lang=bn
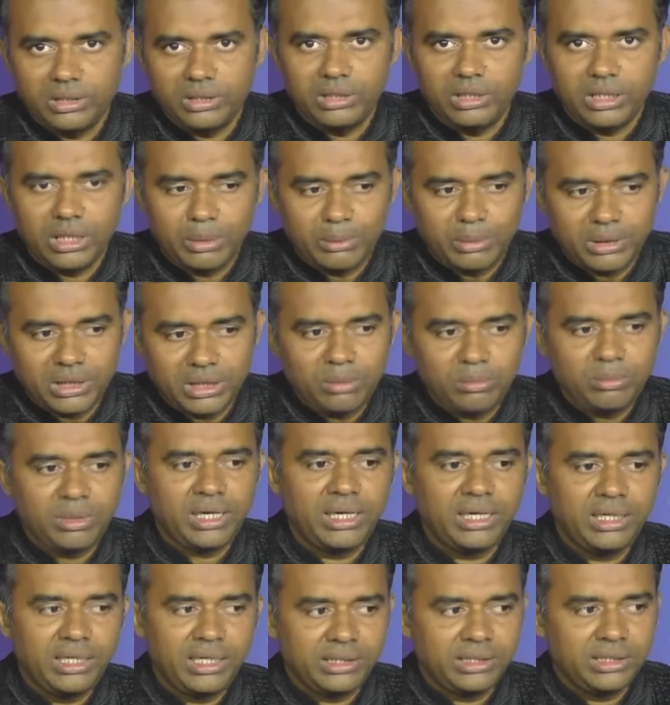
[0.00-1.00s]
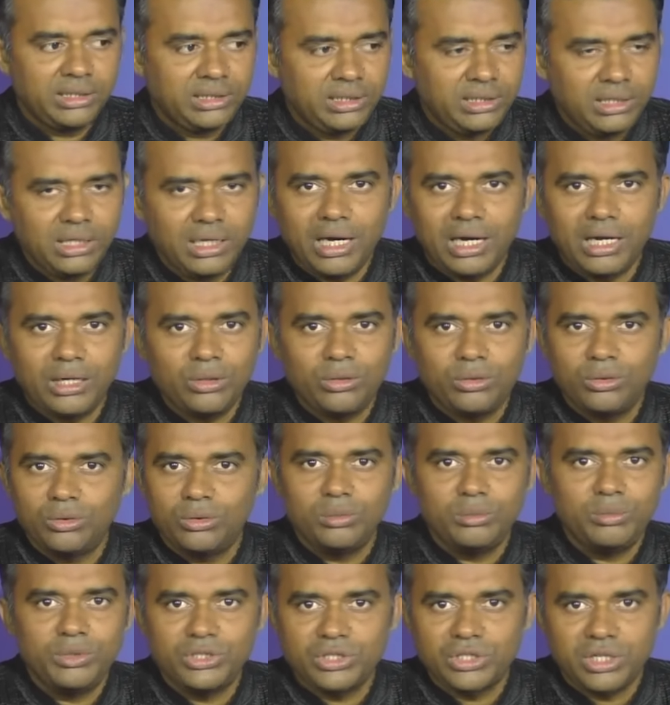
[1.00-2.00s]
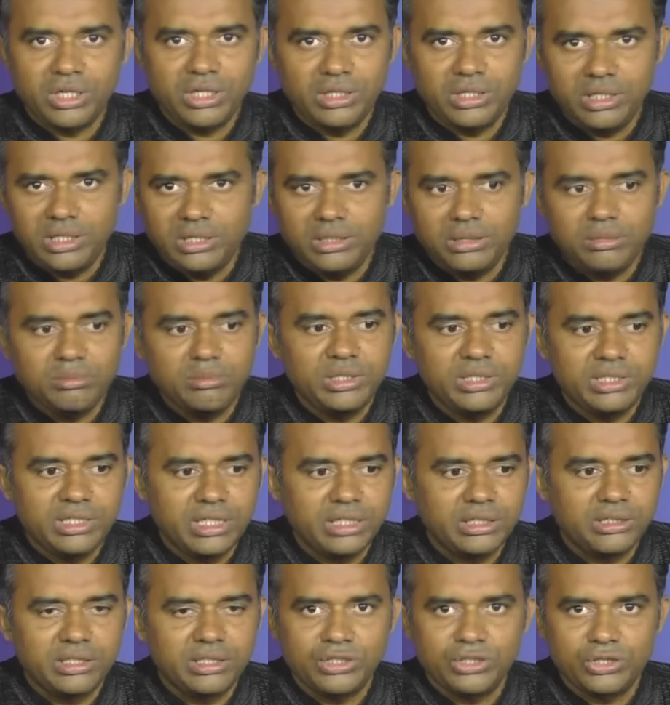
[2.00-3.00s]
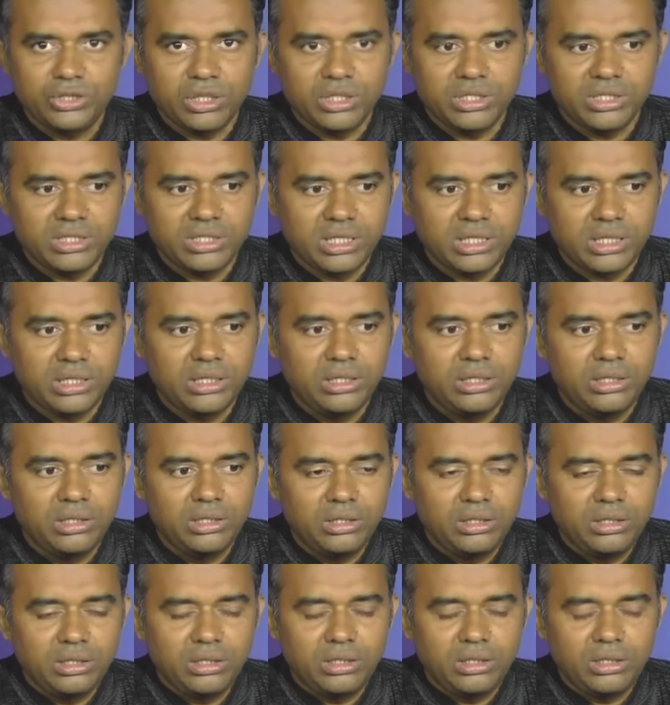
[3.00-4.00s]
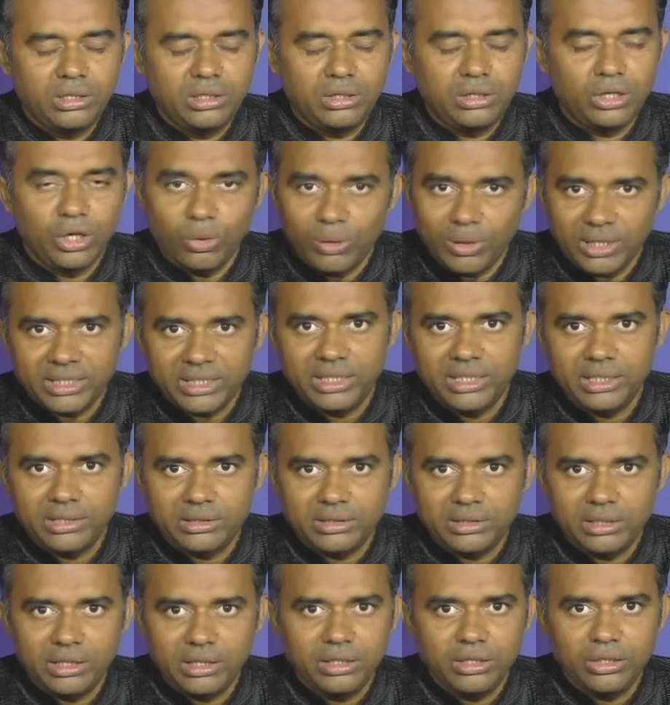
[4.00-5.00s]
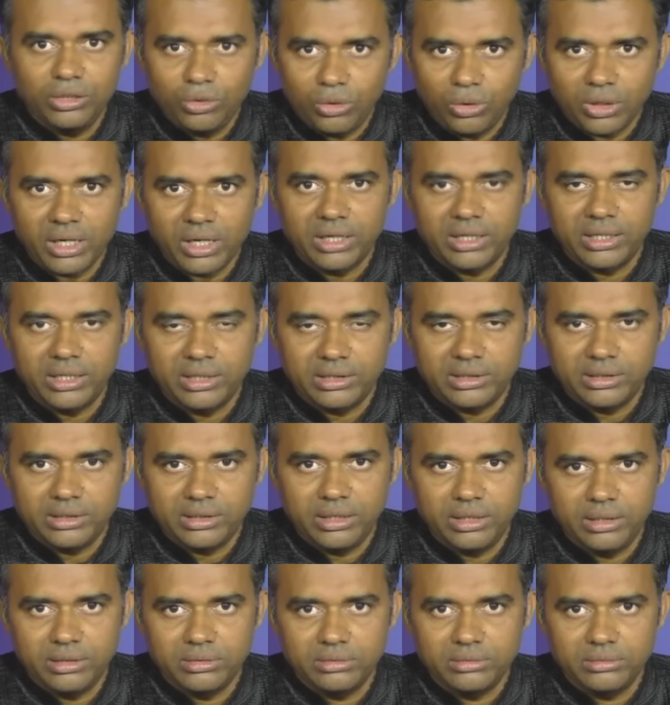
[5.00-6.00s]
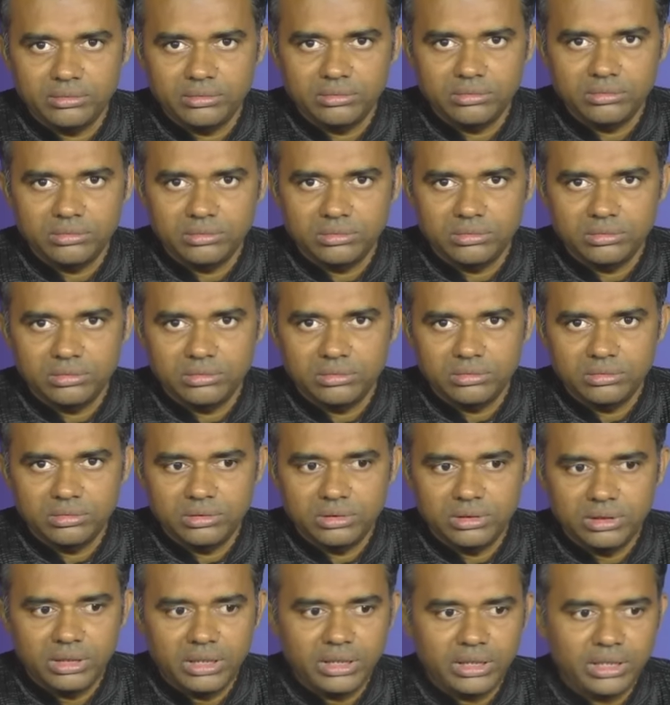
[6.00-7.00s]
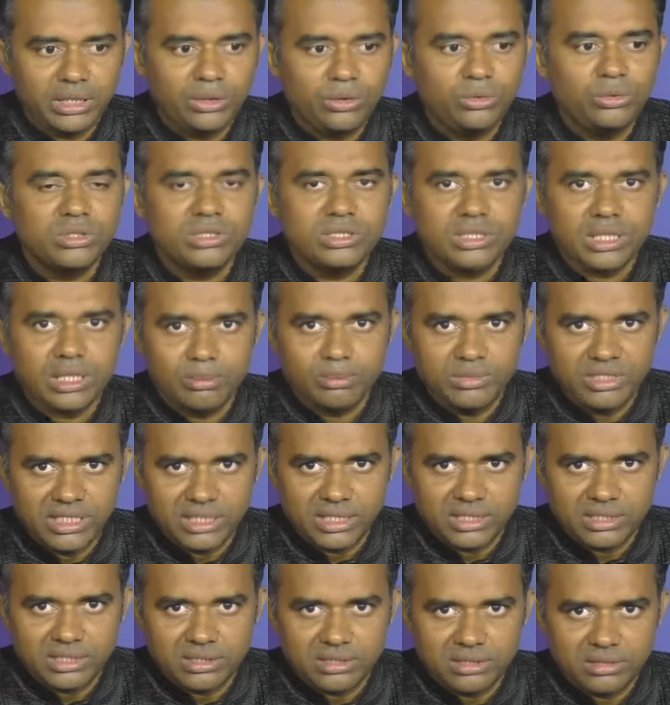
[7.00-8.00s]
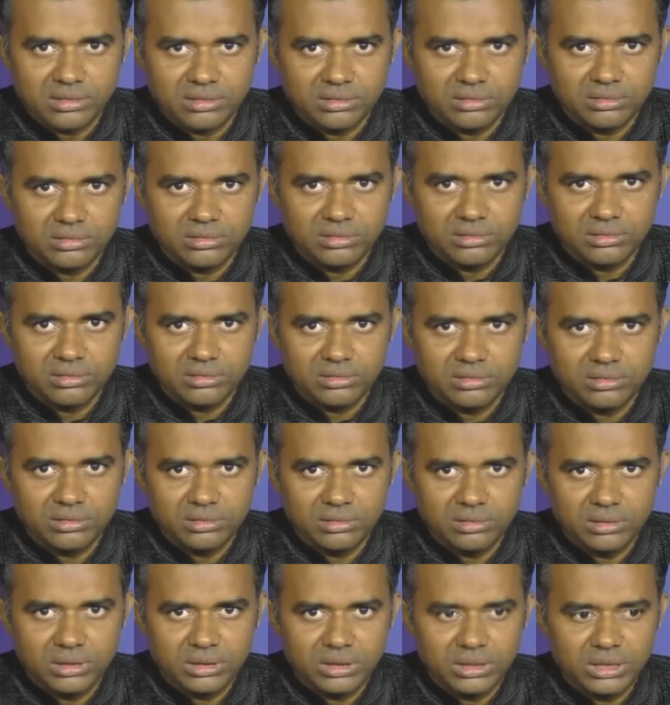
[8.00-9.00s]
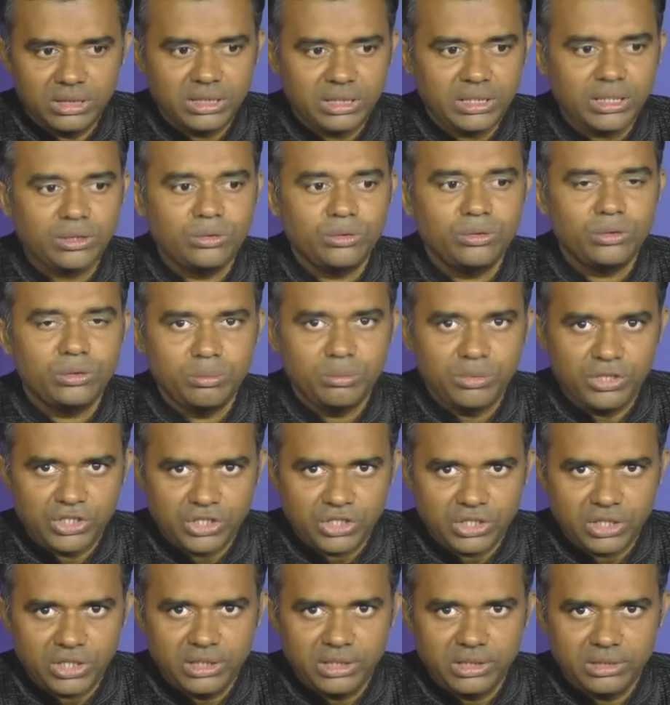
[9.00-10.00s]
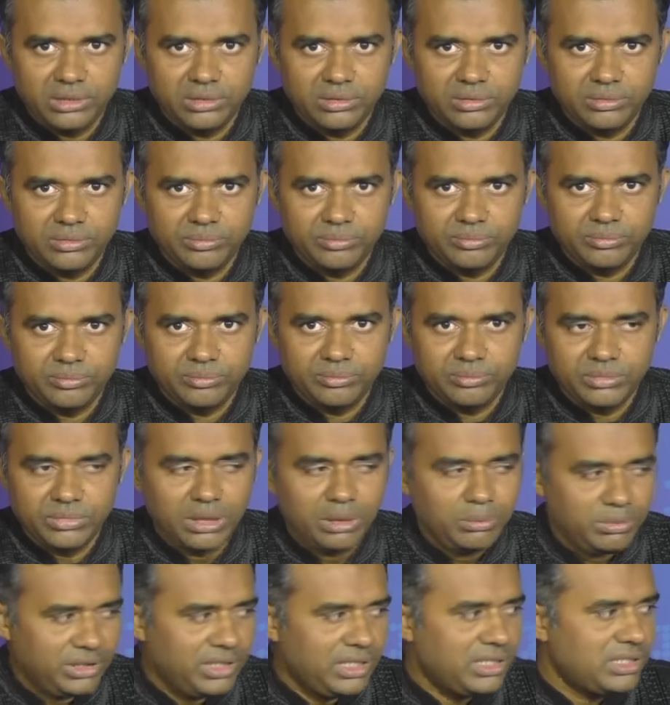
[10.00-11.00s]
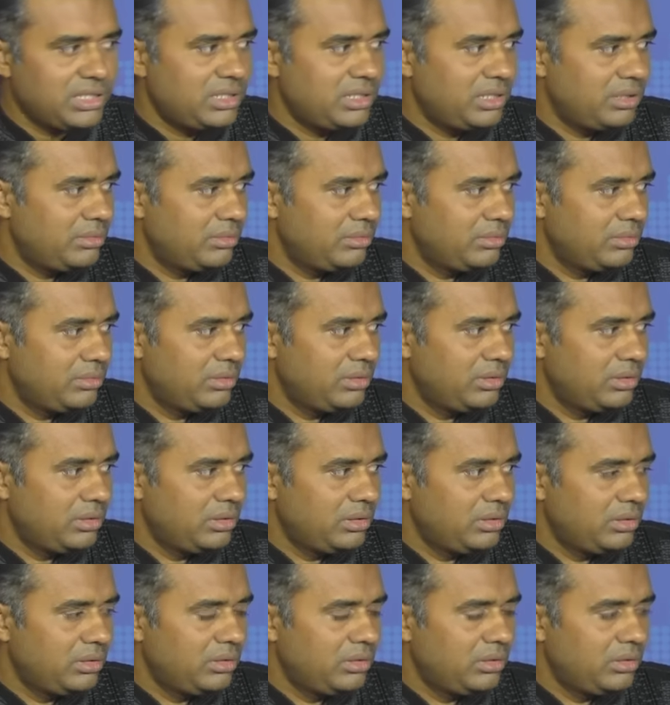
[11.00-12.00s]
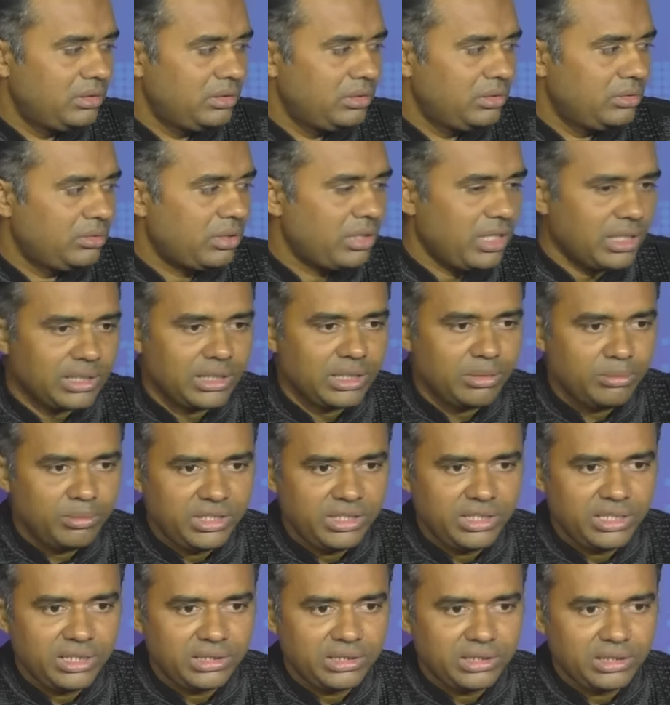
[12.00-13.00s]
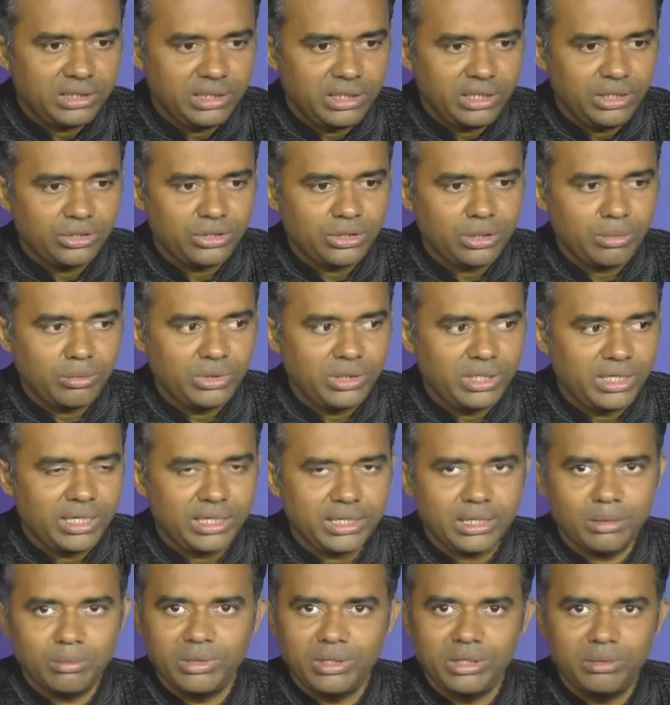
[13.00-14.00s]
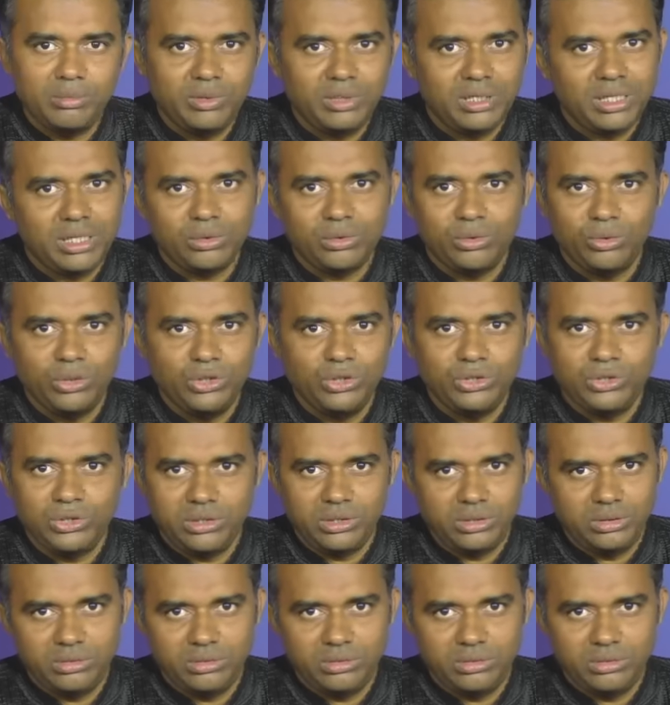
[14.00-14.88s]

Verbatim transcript: আমাদের বাংলাতে কি আর কোনো বিষয় নেই মিডিয়াতে চর্চা হওয়ার ক্ষেত্রে করার ক্ষেত্রে এটা কোনো সাবজেক্ট এটা কোনো বিষয় আমি দেখছি কয়েকটা মিডিয়াতে এইসব নিয়ে একেবারে বিরাট হইচই